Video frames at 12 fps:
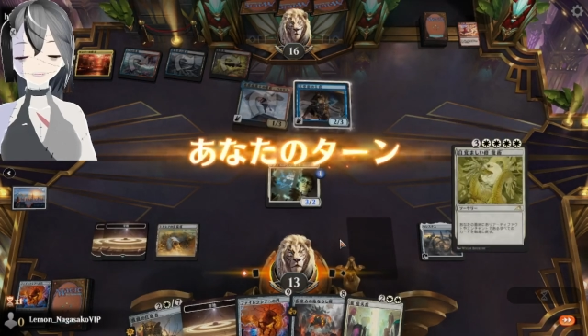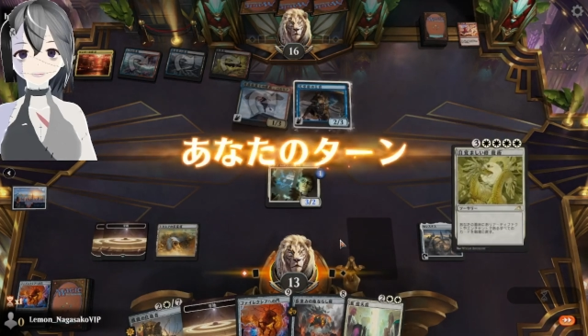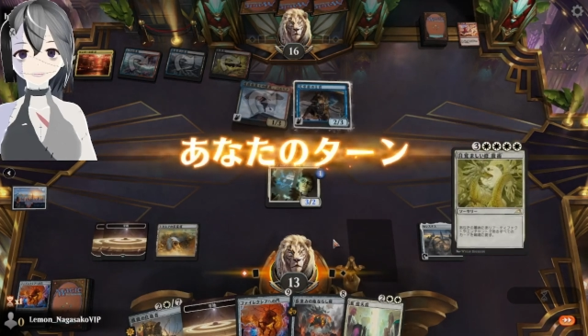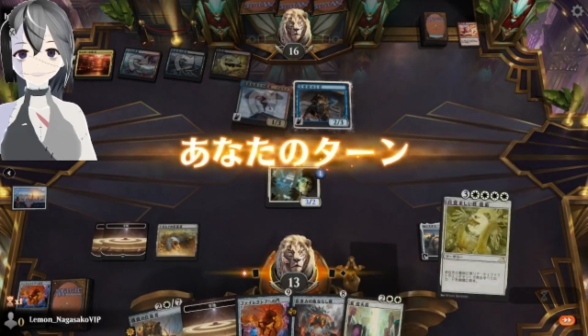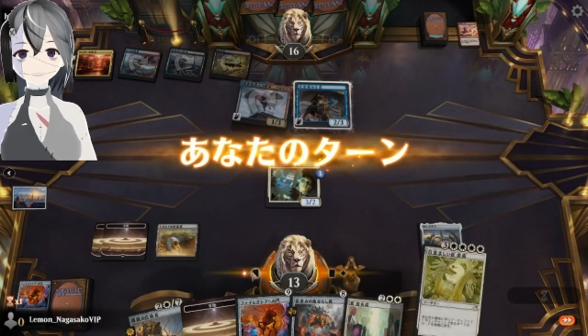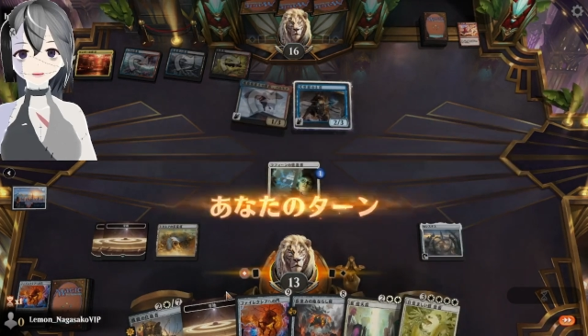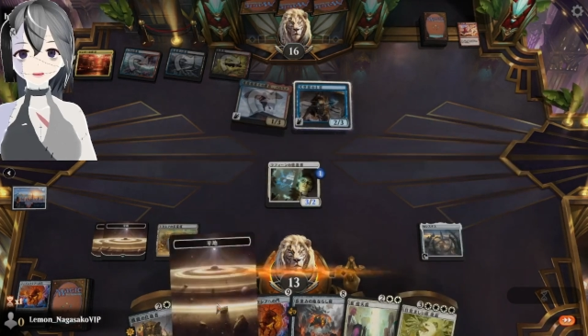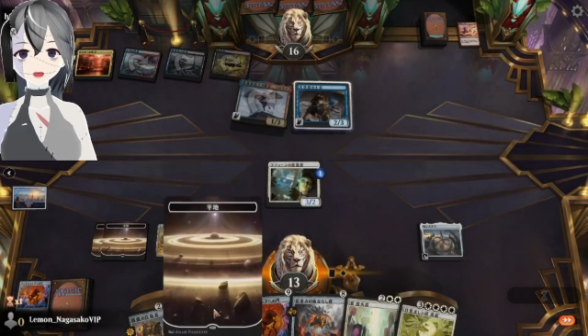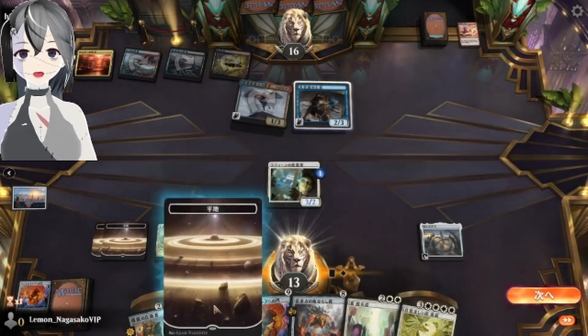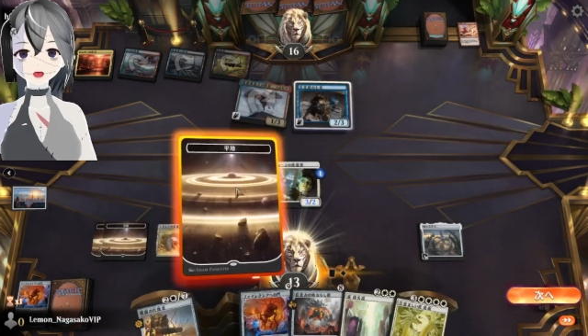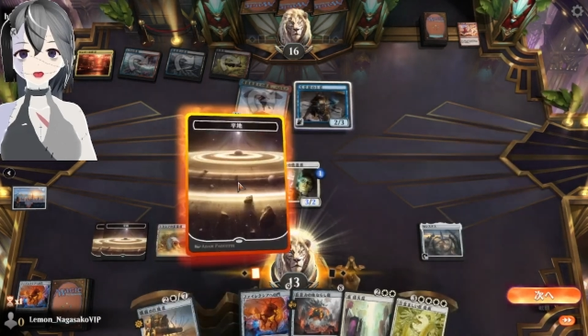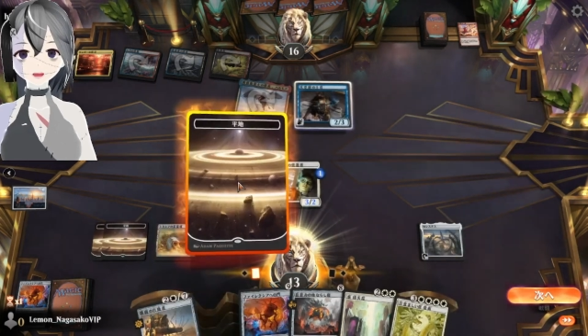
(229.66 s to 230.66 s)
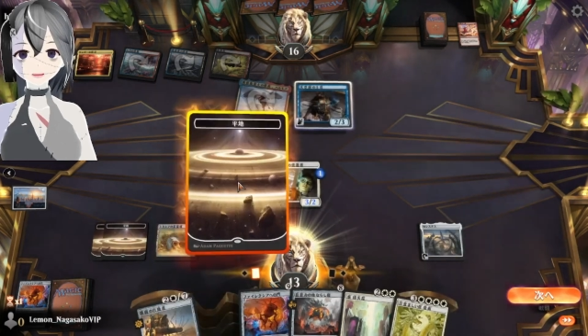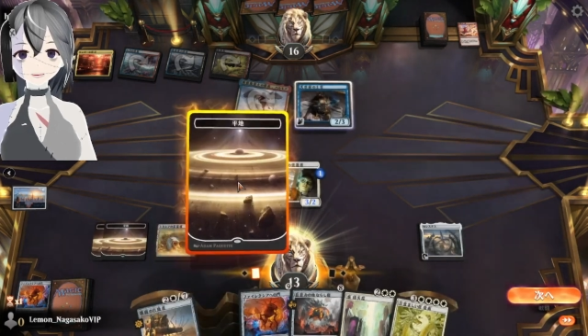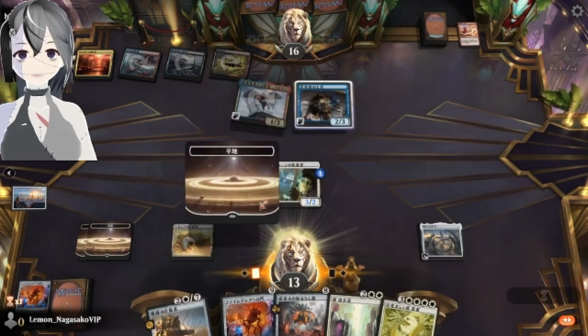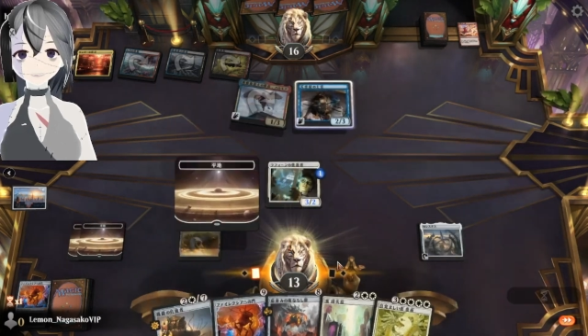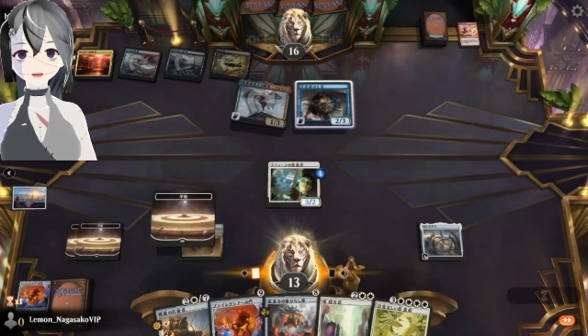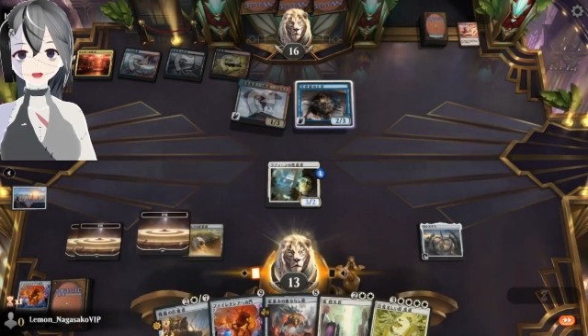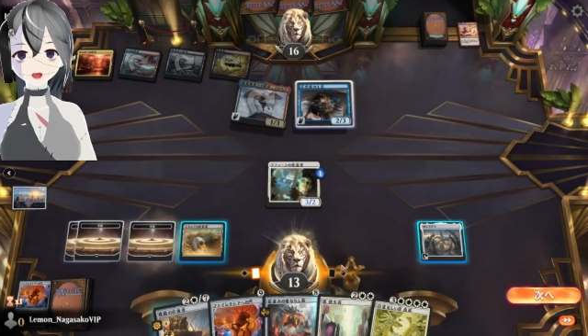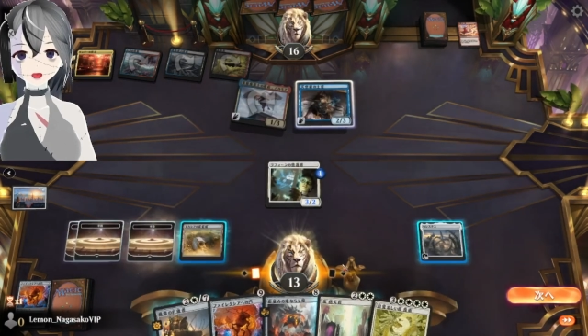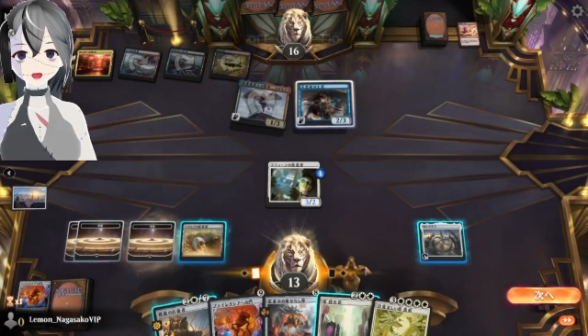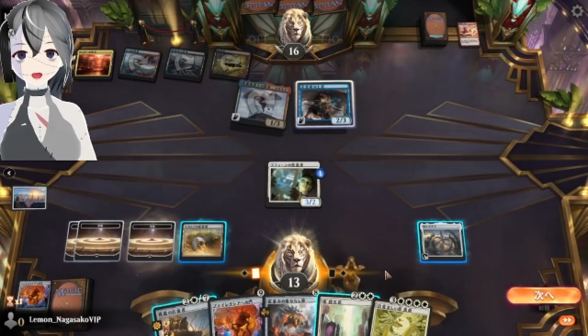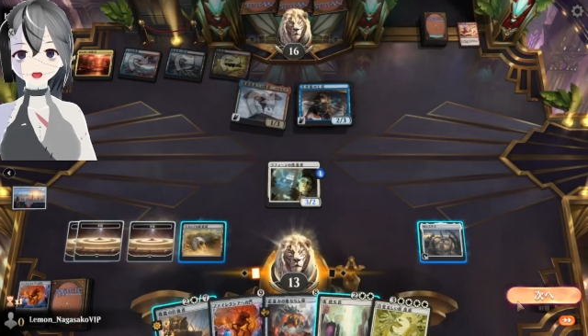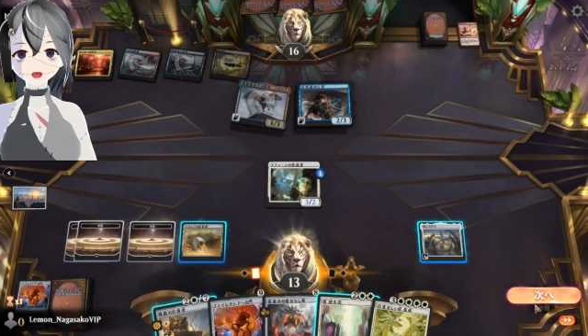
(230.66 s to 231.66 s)
これは一旦
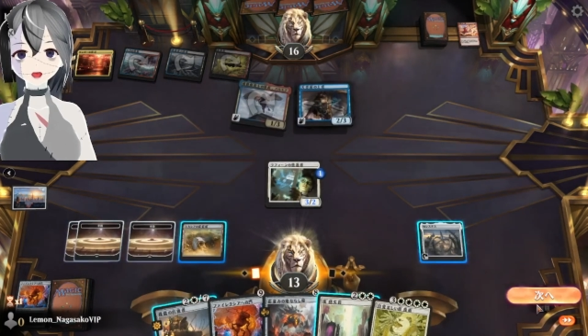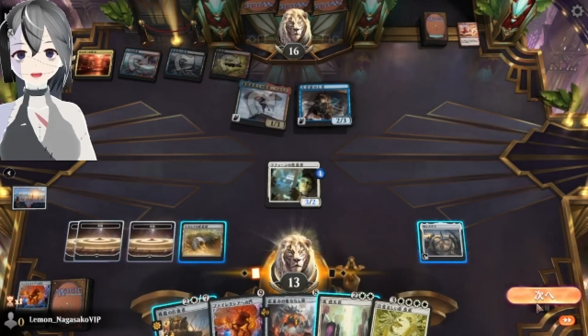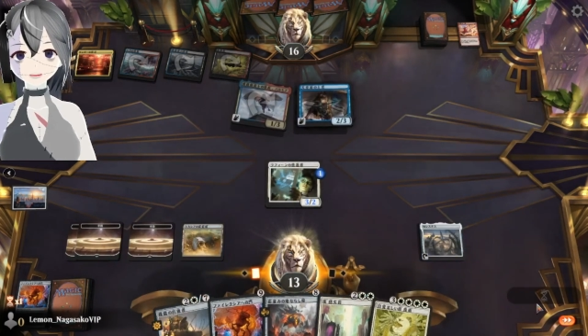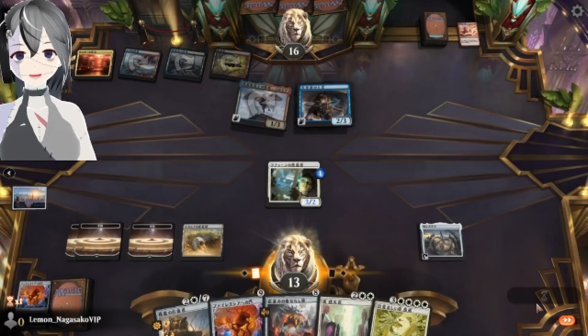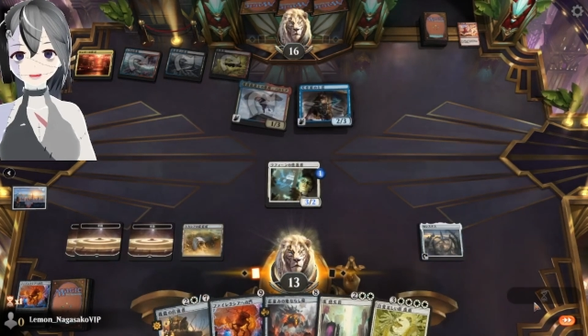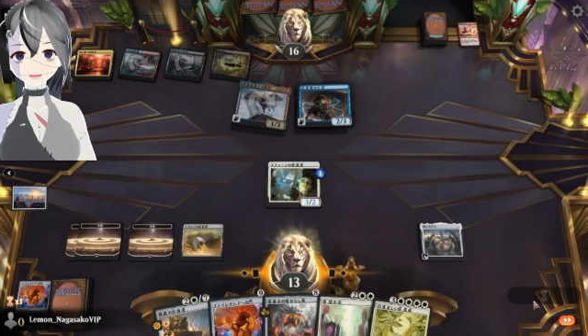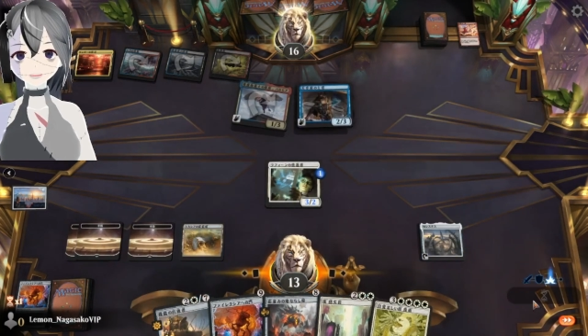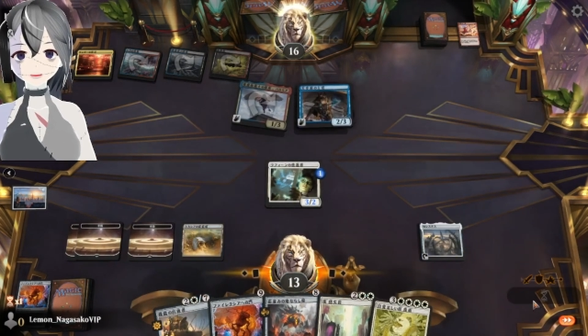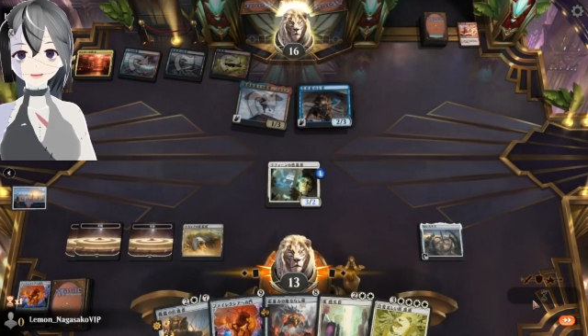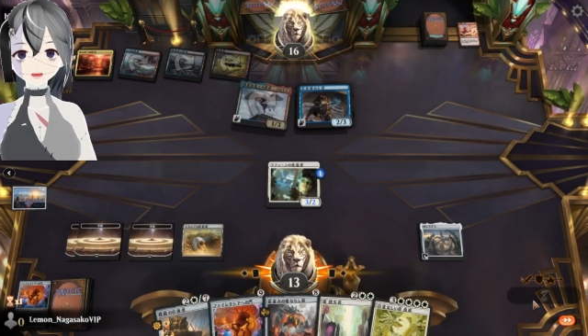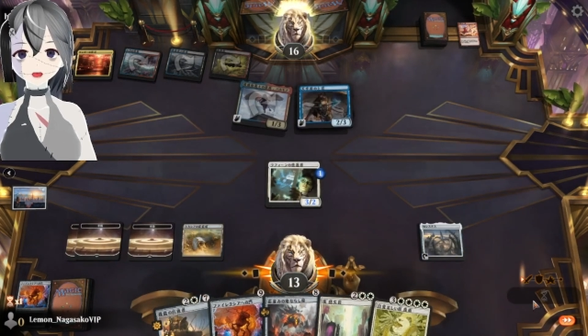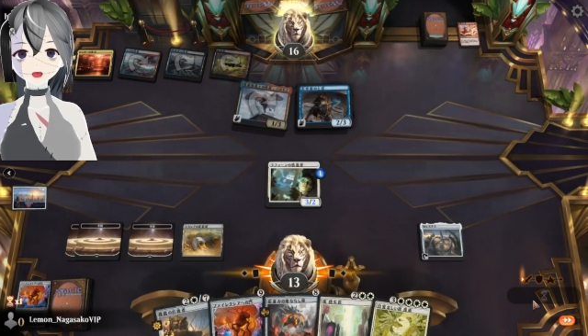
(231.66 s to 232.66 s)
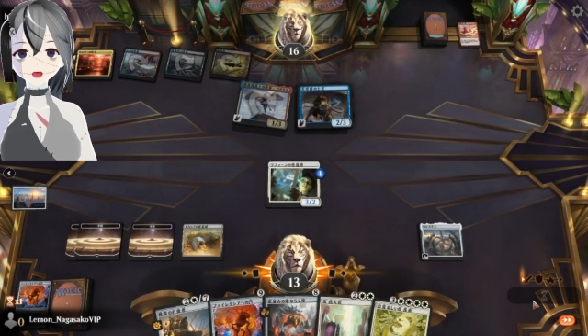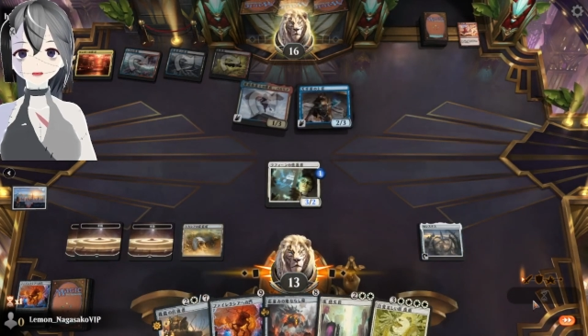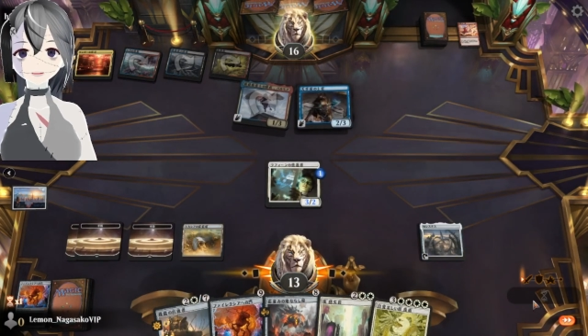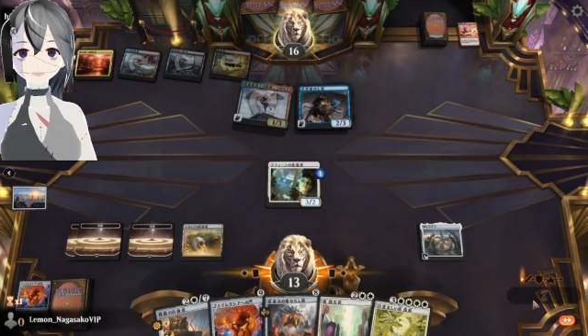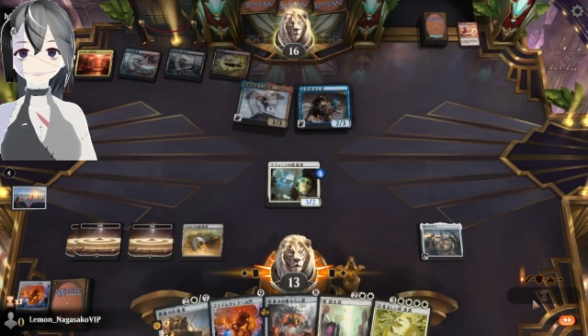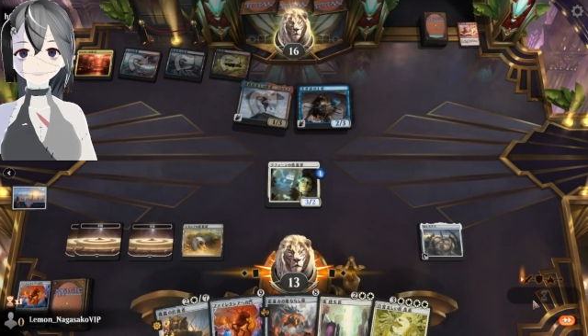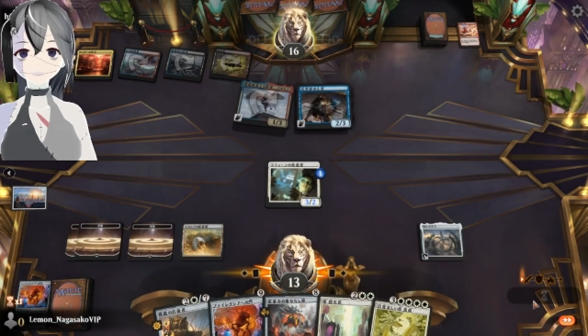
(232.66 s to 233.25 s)
流しましょ